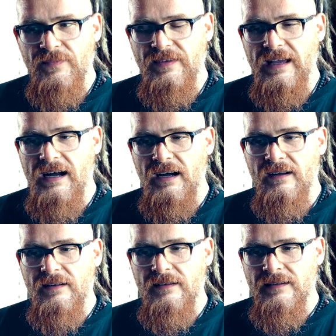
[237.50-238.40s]

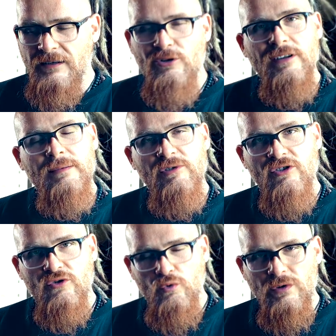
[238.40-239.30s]
der sagt trotzdem, es
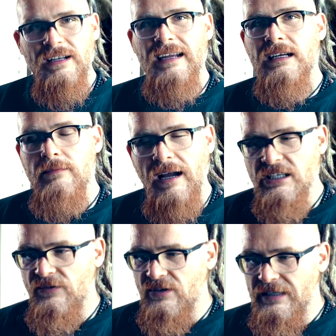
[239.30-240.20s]
ist gut in einer Gemeinschaft zu